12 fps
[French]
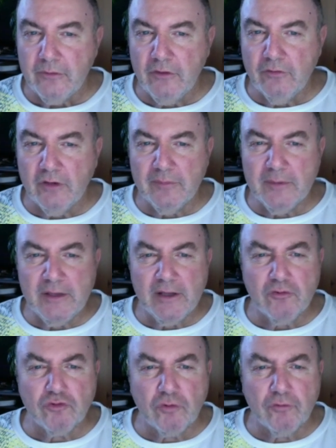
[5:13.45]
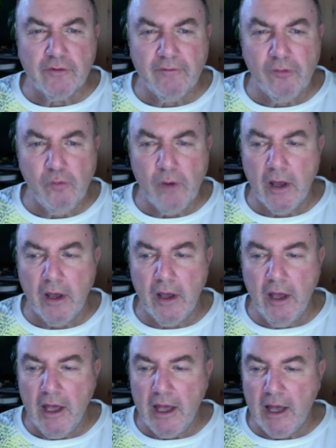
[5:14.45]
que la semaine dernière je crois que vous avez eu
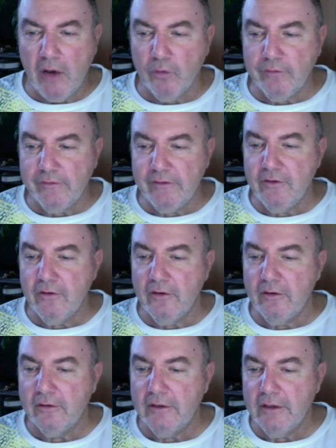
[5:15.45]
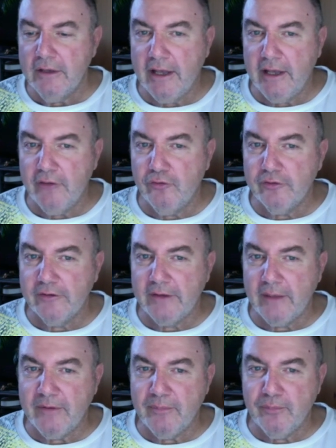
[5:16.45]
un rossignol donc c'était
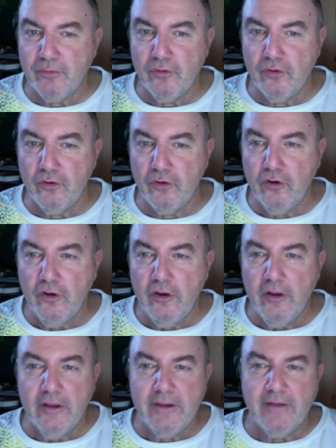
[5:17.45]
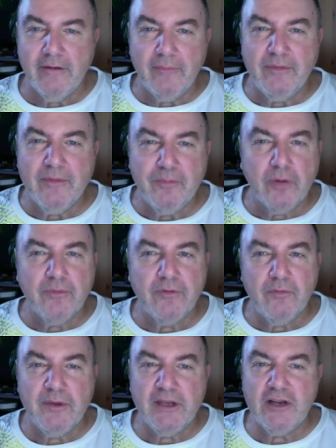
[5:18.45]
un petit peu il y avait un petit peu comme si vous
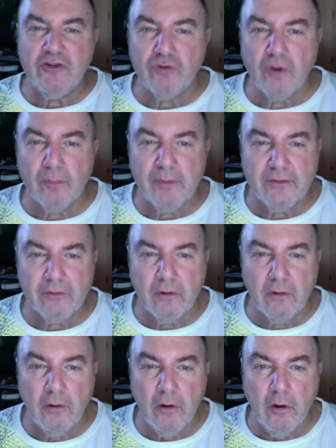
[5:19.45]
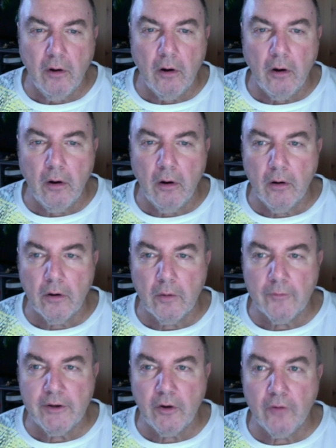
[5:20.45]
mettiez les choses en place en, en comment
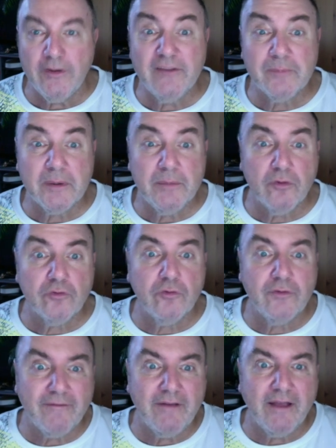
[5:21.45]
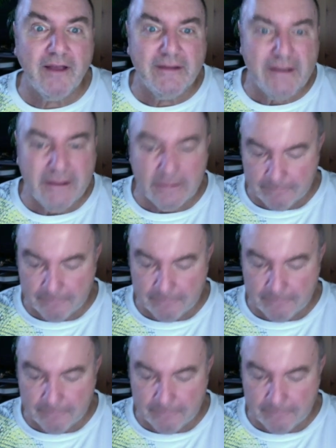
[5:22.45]
dire, en exprimant ce que vous avez à dire.